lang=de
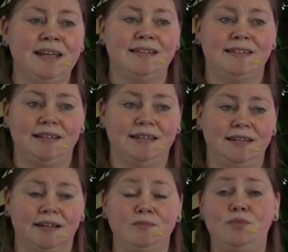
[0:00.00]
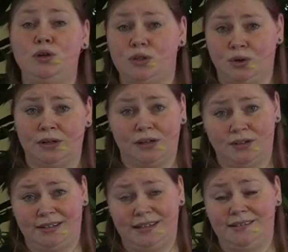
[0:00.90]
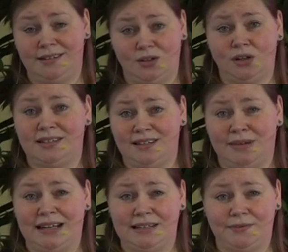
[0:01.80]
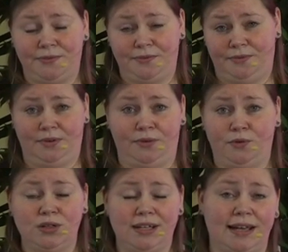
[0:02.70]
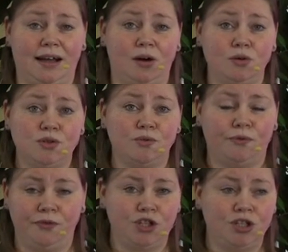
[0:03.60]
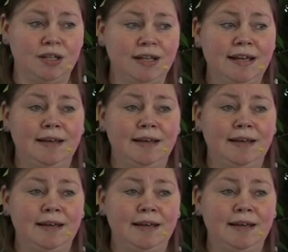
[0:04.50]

sich ihre Mülltonnen, aus denen sie sonst immer das äh, Futter herausfischen,